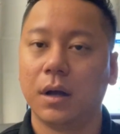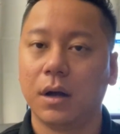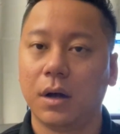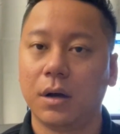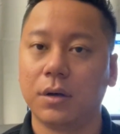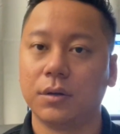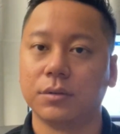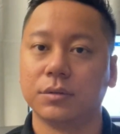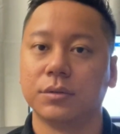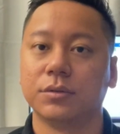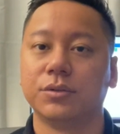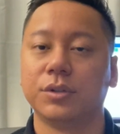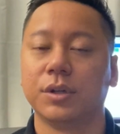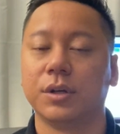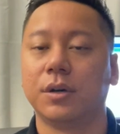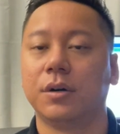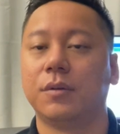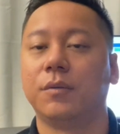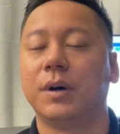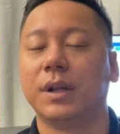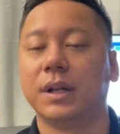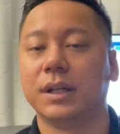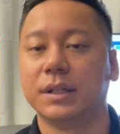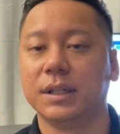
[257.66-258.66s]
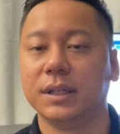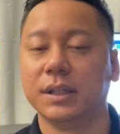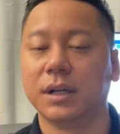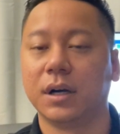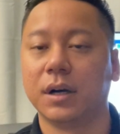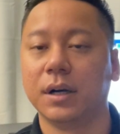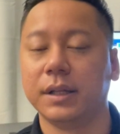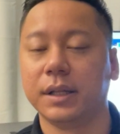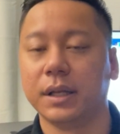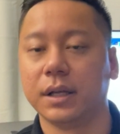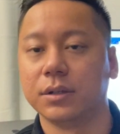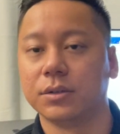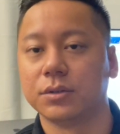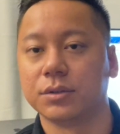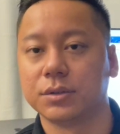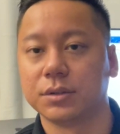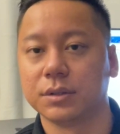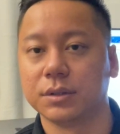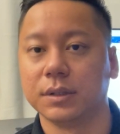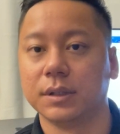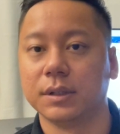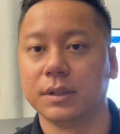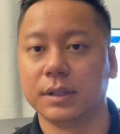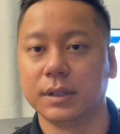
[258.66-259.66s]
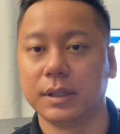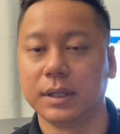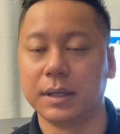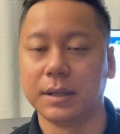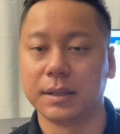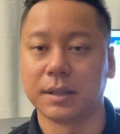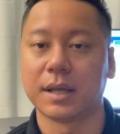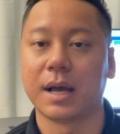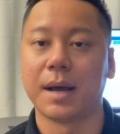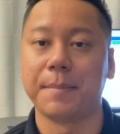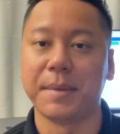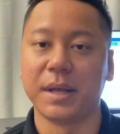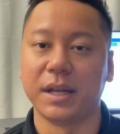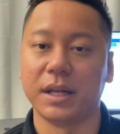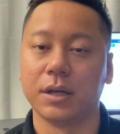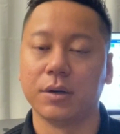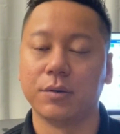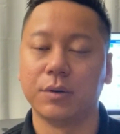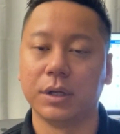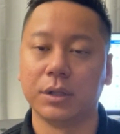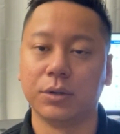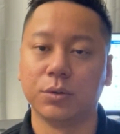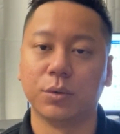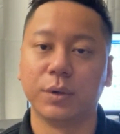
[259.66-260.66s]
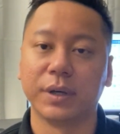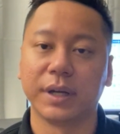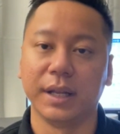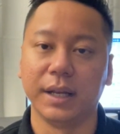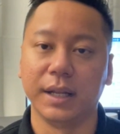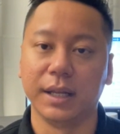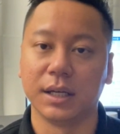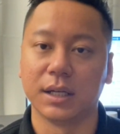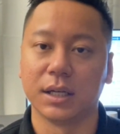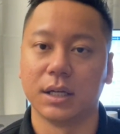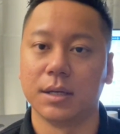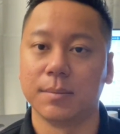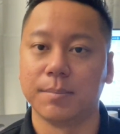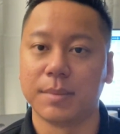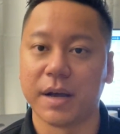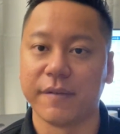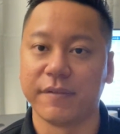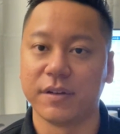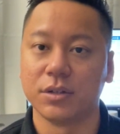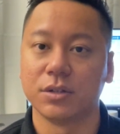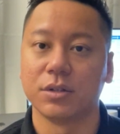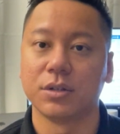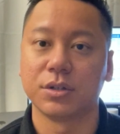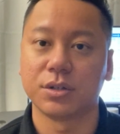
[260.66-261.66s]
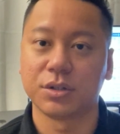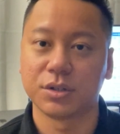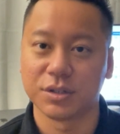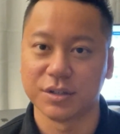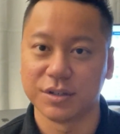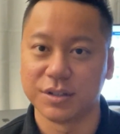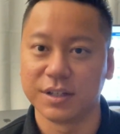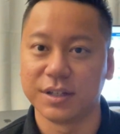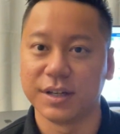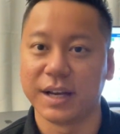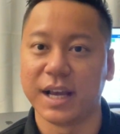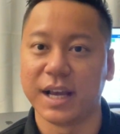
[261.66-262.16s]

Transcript: 哦，最后忘了提到一点，就是你他每年会多给你一个百分之十的